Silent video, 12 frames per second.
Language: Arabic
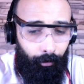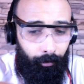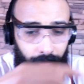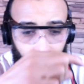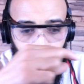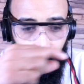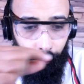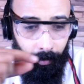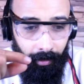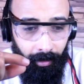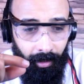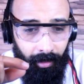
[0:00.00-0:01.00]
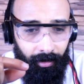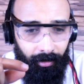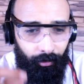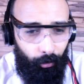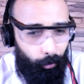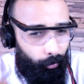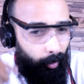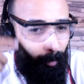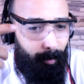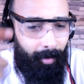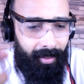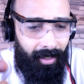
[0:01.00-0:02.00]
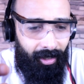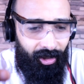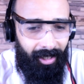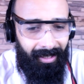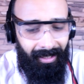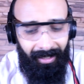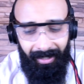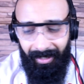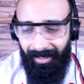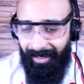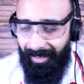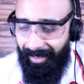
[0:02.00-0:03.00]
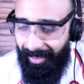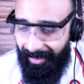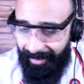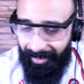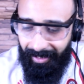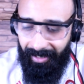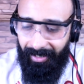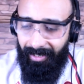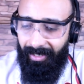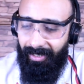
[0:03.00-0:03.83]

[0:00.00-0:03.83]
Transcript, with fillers: وتفهم كوبليات وتفهم الميساجات خاصك